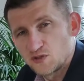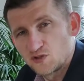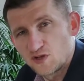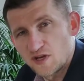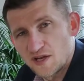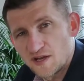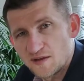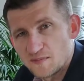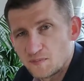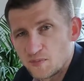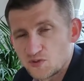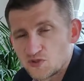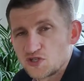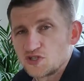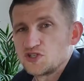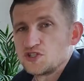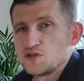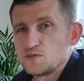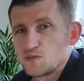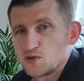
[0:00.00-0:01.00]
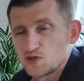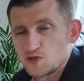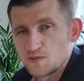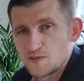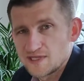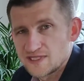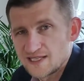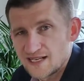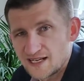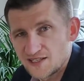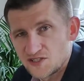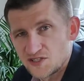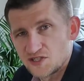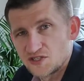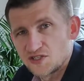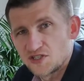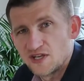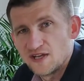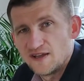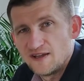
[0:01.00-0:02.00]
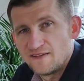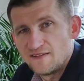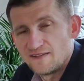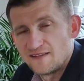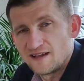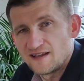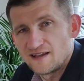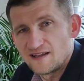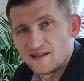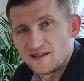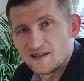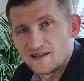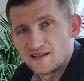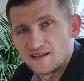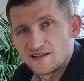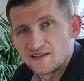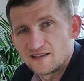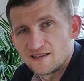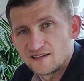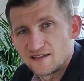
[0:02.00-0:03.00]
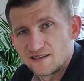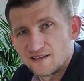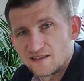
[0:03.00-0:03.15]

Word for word: które po części możemy stracić, na